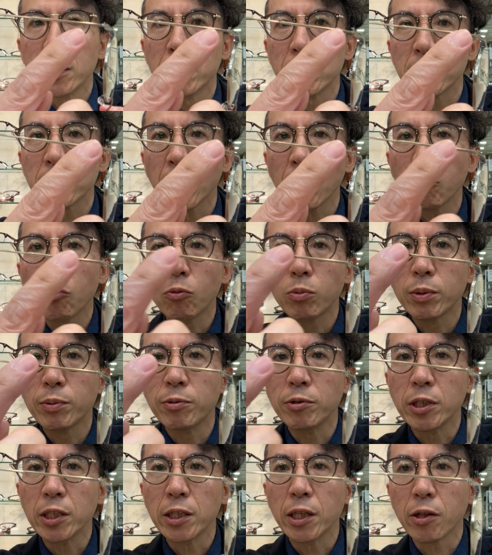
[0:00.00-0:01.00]
下の部
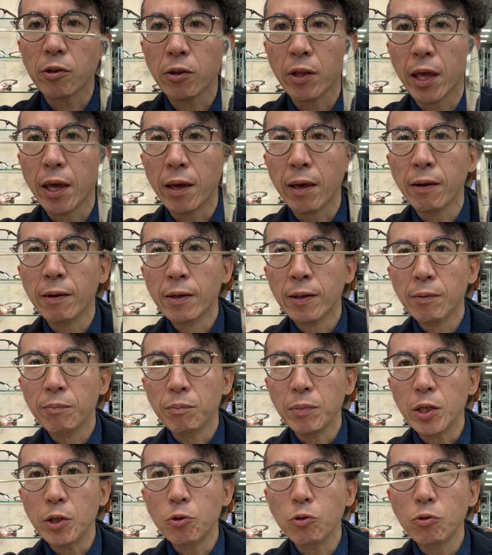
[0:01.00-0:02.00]
分にですね
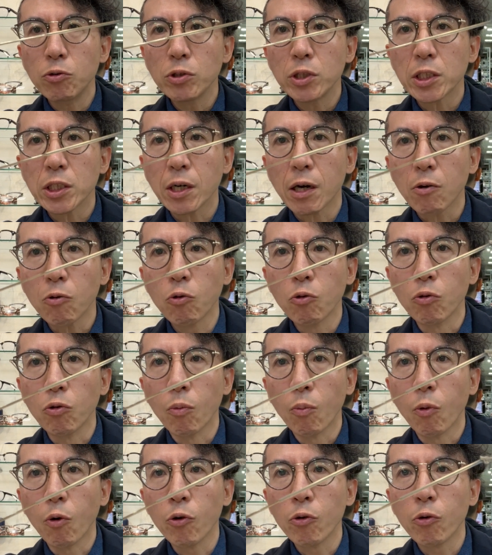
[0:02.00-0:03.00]
ミル打ち加工の
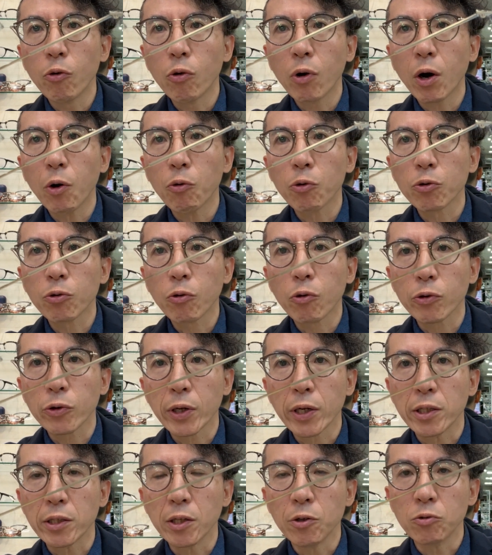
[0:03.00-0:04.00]
模様が施
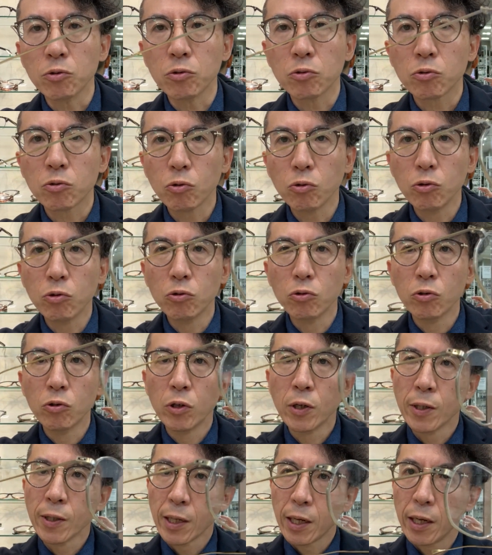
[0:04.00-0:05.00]
されているという、
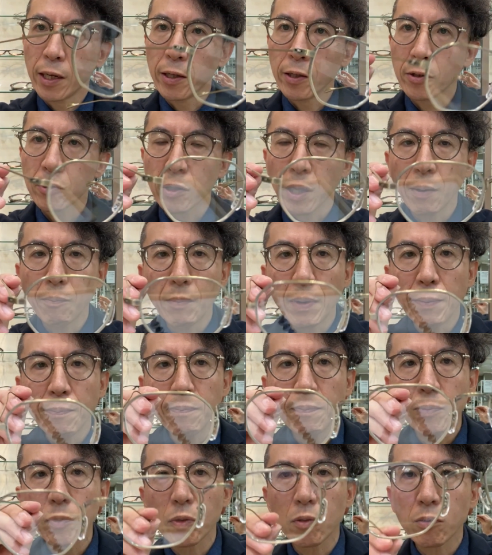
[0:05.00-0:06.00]
えー、3
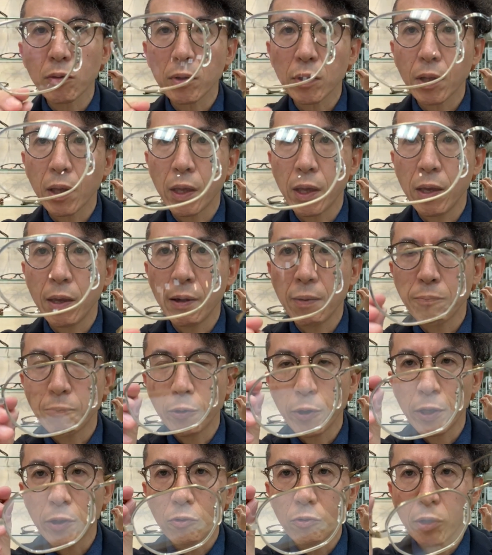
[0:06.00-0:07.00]
面えー、
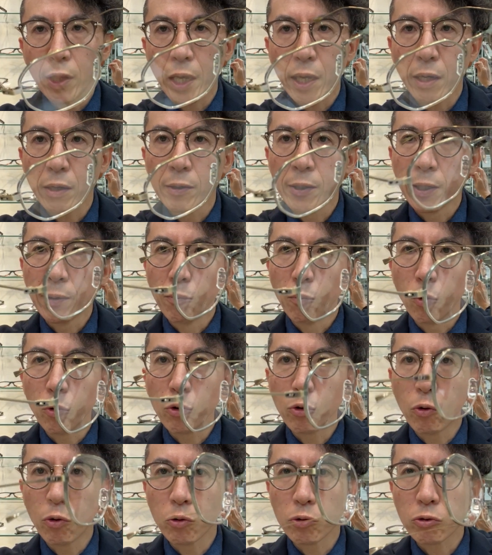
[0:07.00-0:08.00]
プレスで模
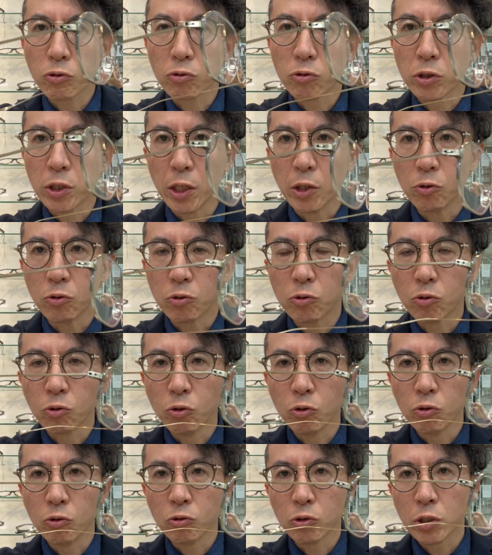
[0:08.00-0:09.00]
様を作っていると
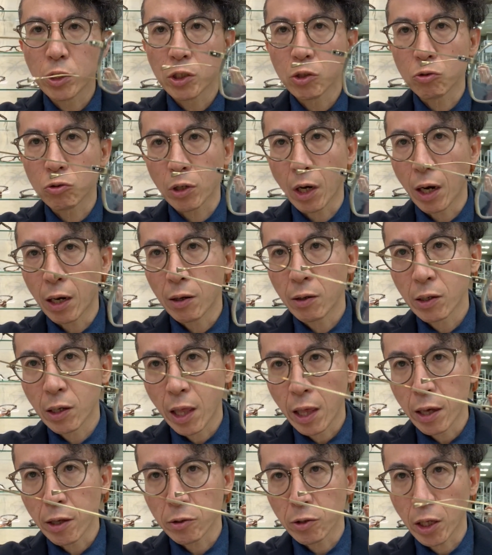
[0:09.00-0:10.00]
いう技術が、
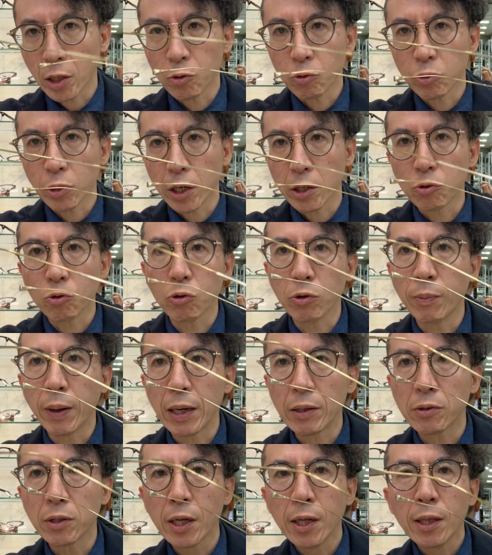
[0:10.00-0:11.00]
えー、採用されており
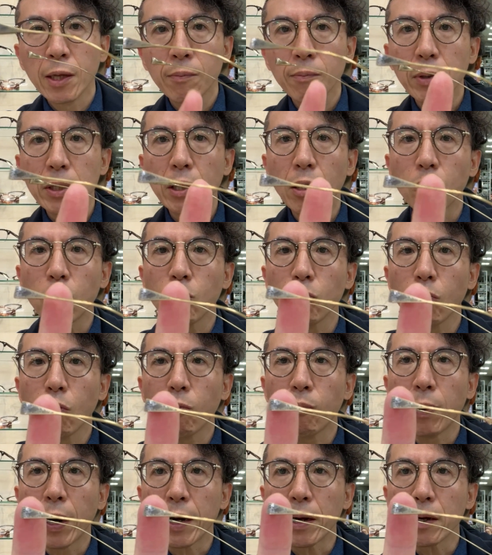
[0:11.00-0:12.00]
ますまたこの
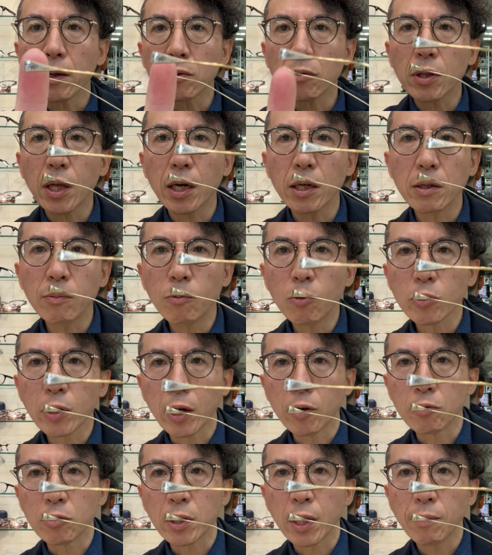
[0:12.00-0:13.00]
バランサーにも
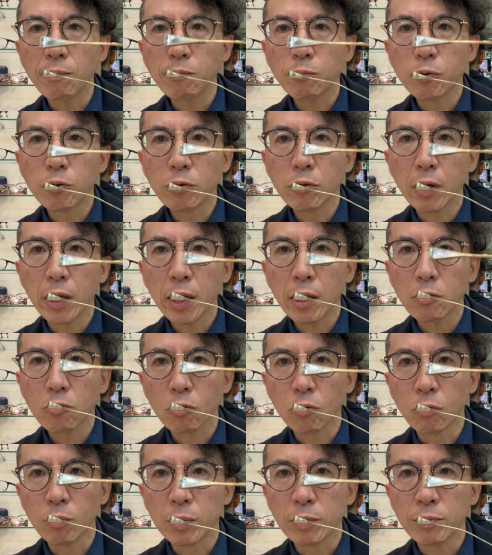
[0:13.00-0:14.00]
なる
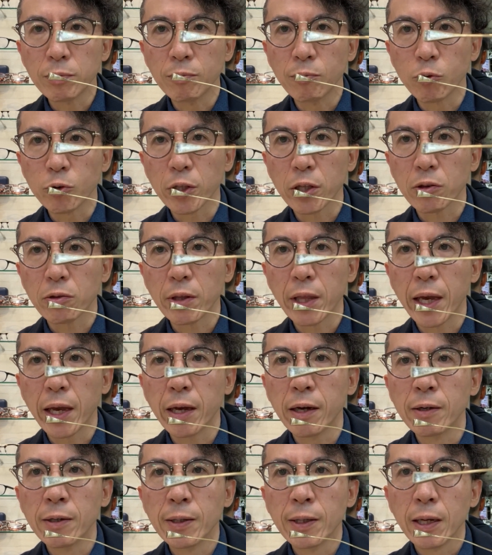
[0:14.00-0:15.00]
テンプルエンドの部分もです
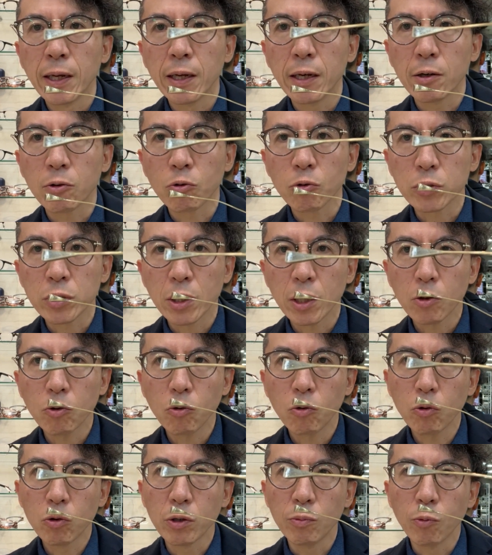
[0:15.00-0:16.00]
ね、えー、こちらの
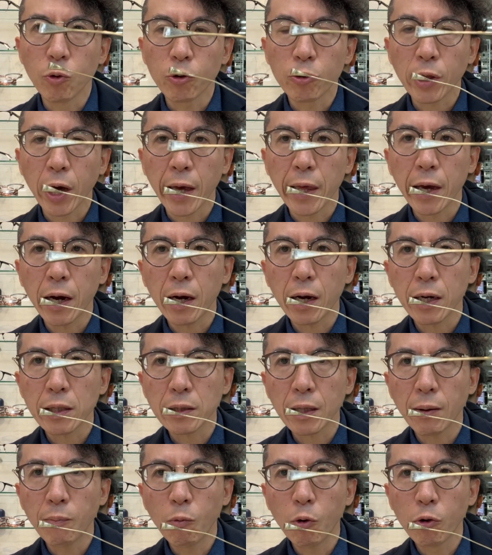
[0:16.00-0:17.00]
方にも鞘
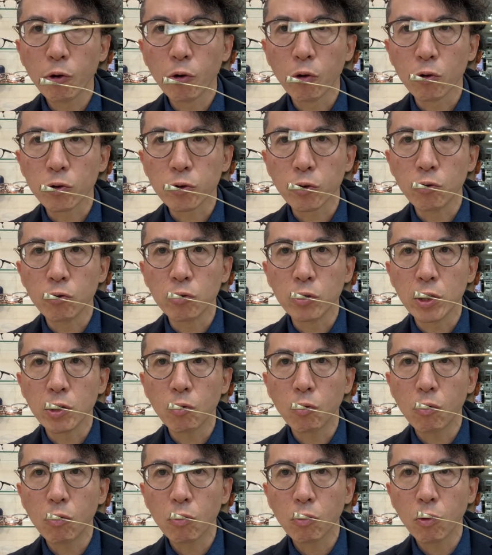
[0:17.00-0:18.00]
型模様という日
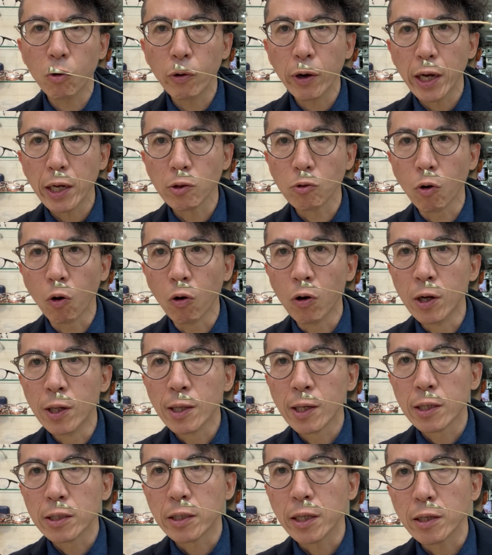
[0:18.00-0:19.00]
本古来の
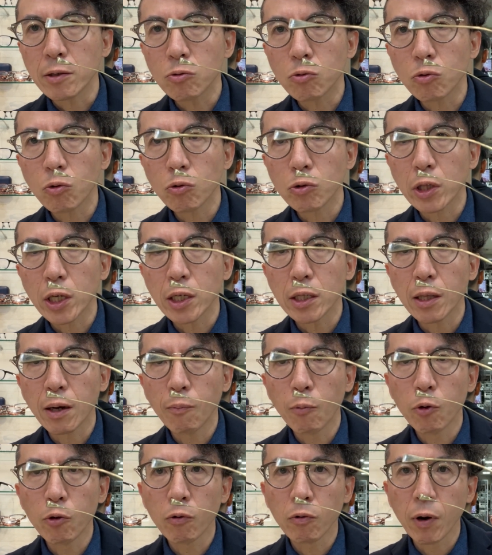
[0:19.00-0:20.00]
伝統的な
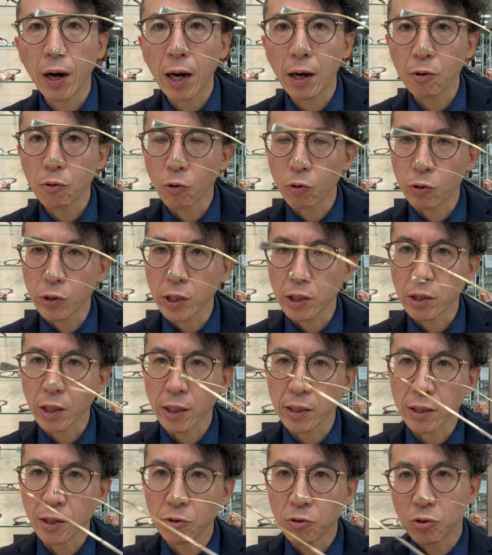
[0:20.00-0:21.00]
模様が刻印さ
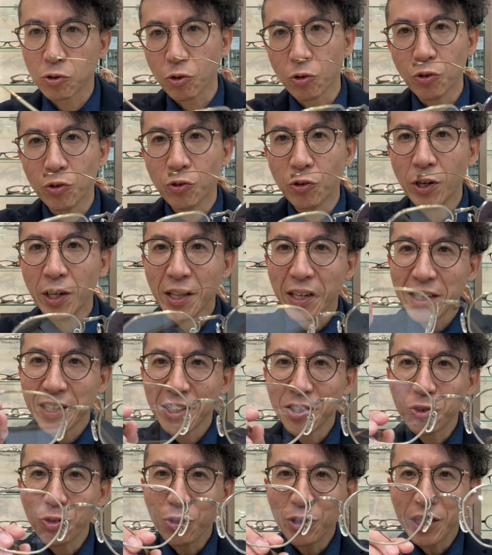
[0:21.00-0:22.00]
れているという
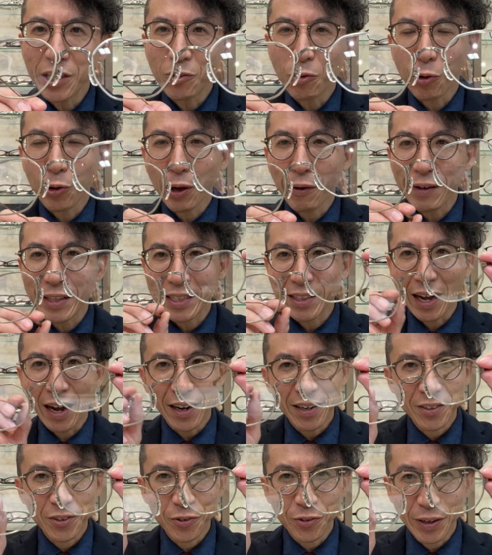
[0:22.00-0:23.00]
非常にこだわっ
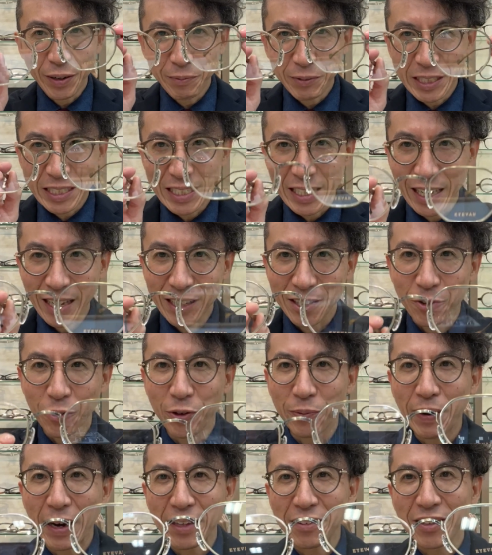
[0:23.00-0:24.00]
たフレームに仕上がってお
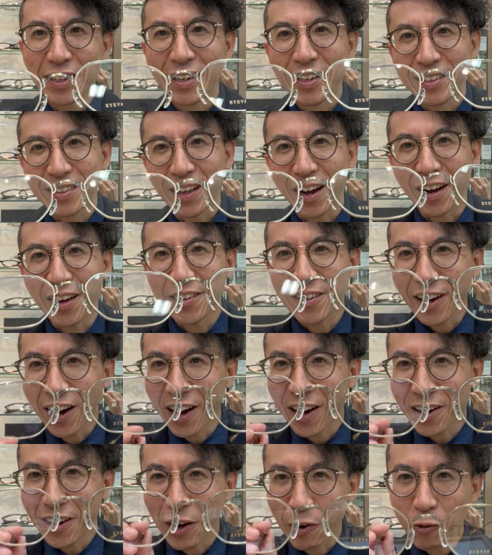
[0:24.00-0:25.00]
りますなかな
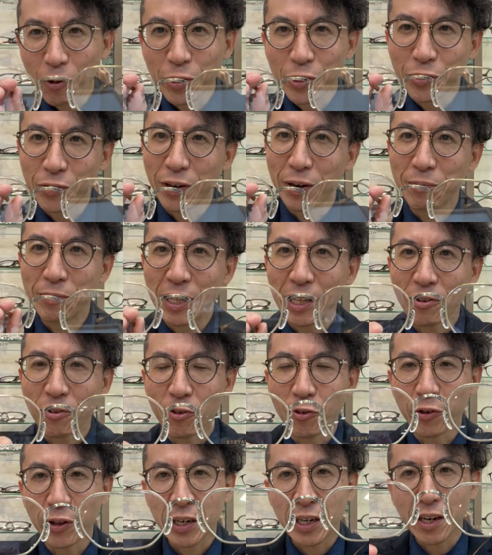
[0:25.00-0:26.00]
かかっこいいフレームです
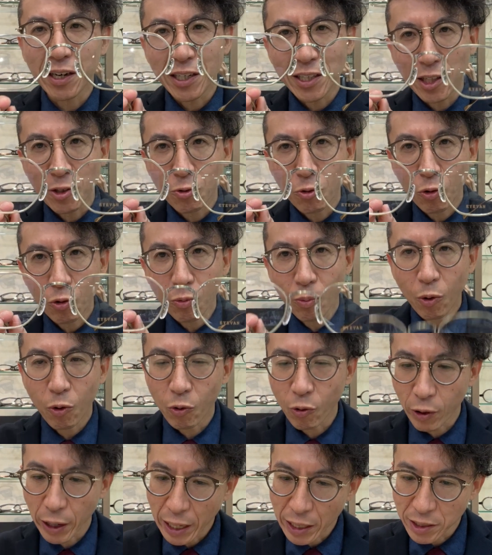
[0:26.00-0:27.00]
のでかけたところも
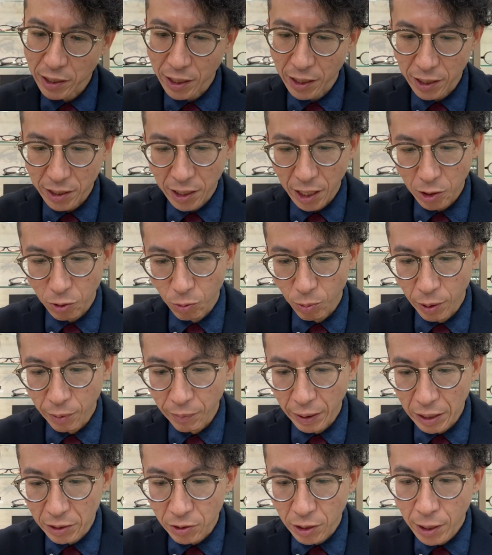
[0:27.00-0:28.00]
ご覧いただきたいと思い
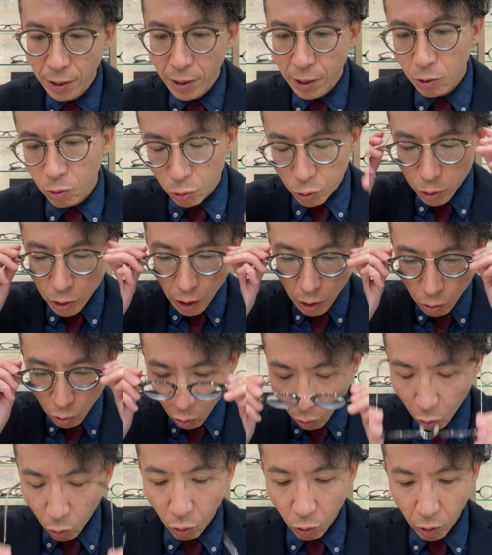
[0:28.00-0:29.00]
ますこちらの
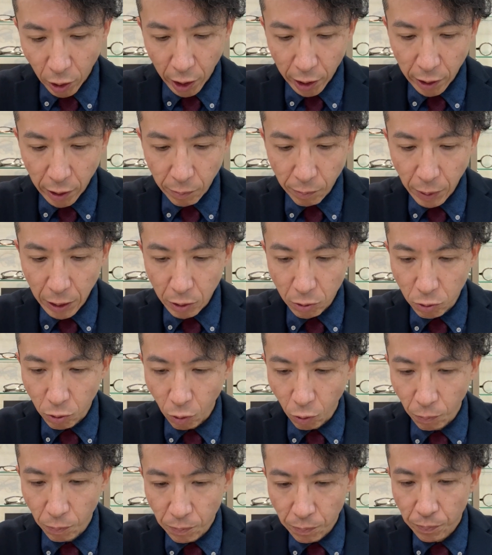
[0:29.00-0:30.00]
方をかけます
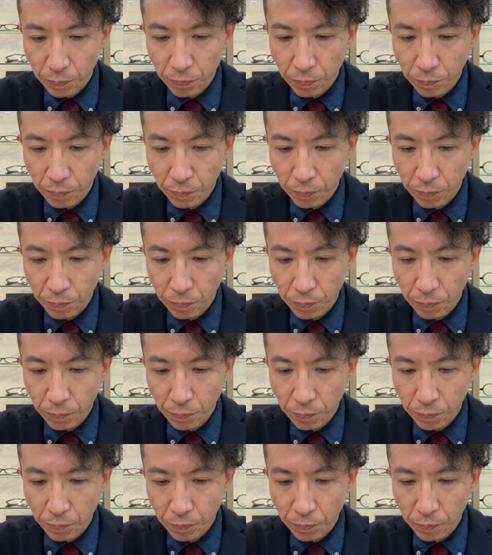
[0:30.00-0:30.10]
と